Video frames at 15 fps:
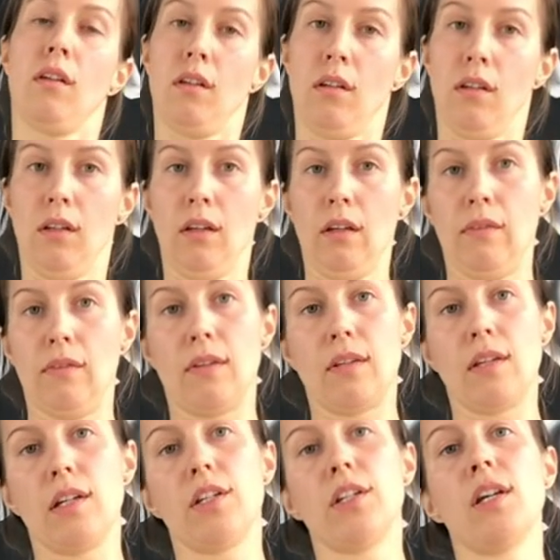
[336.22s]
И
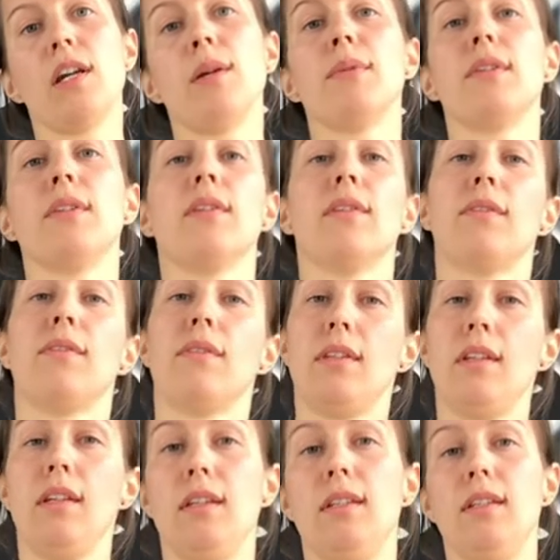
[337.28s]
возвращаемся в
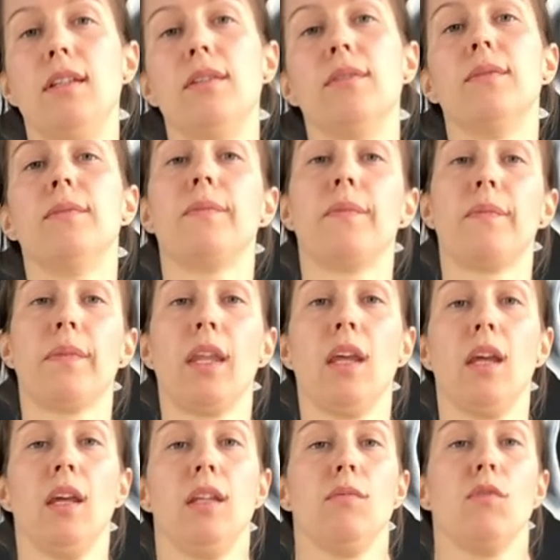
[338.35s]
середину.
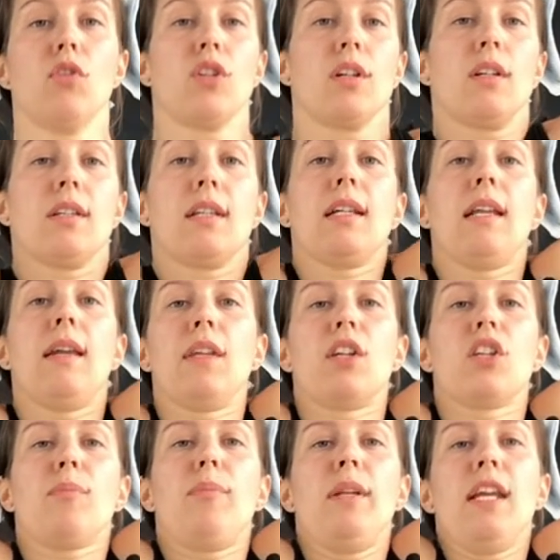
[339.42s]
Немножечко разогреем
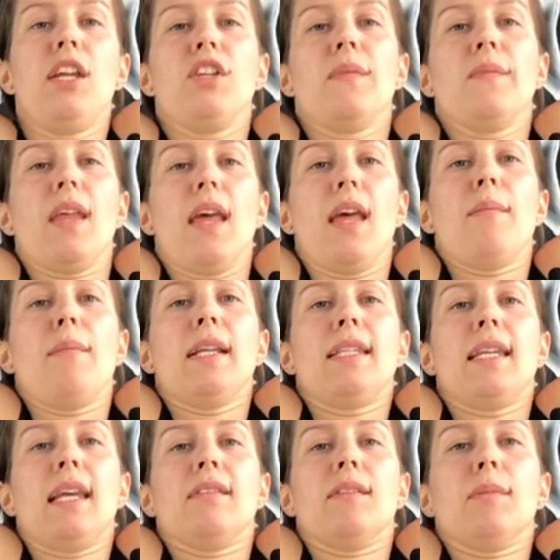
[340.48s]
наши плечи,
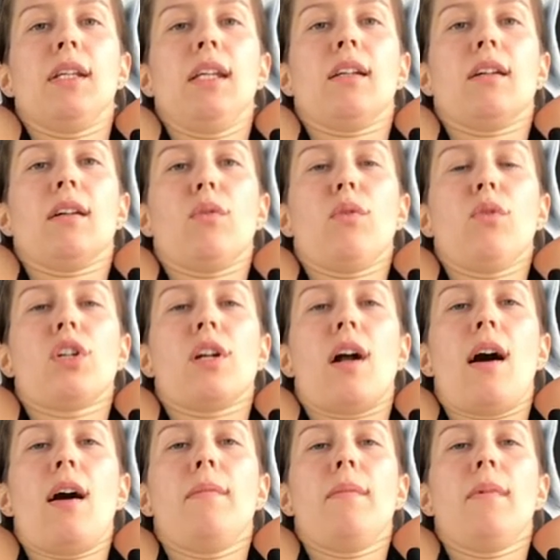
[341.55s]
оттягиваем их к
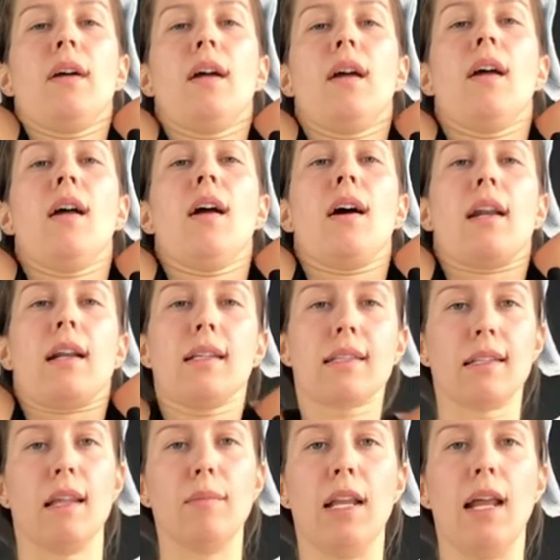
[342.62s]
ушам,
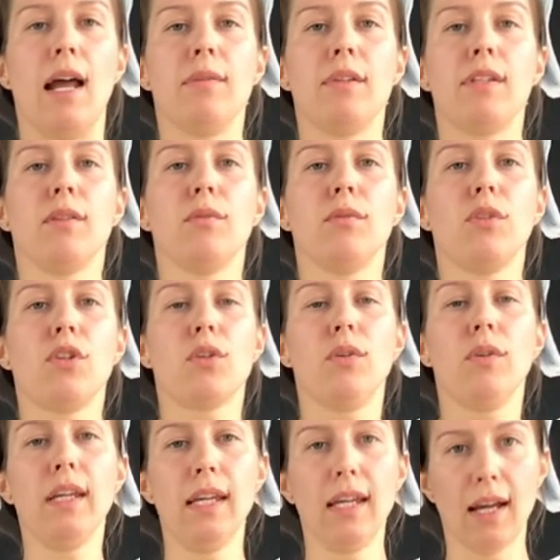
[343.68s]
расслабляем на
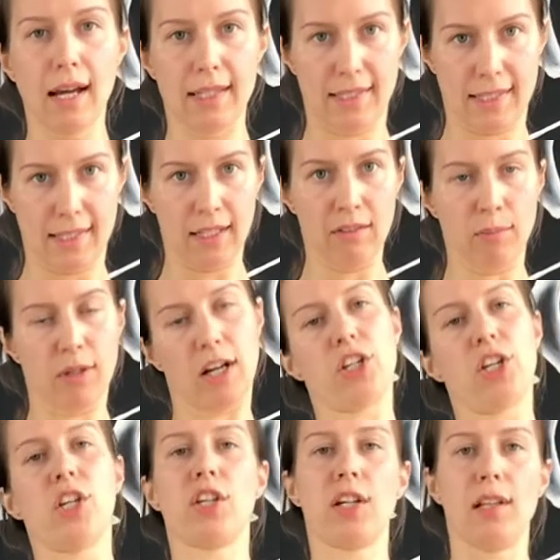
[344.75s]
секундочку и оттягиваем
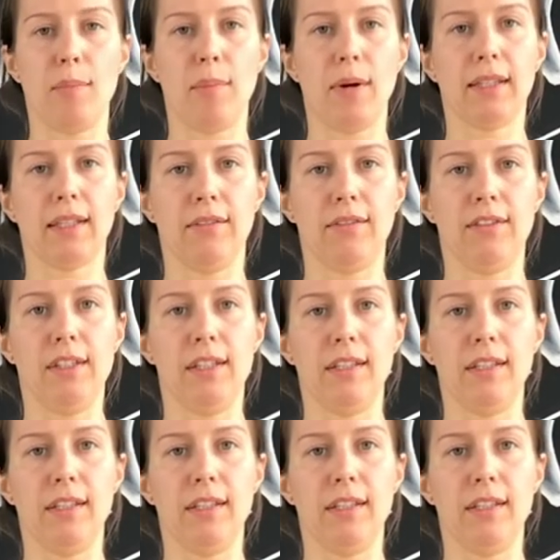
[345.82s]
хорошенечко лопатки вниз,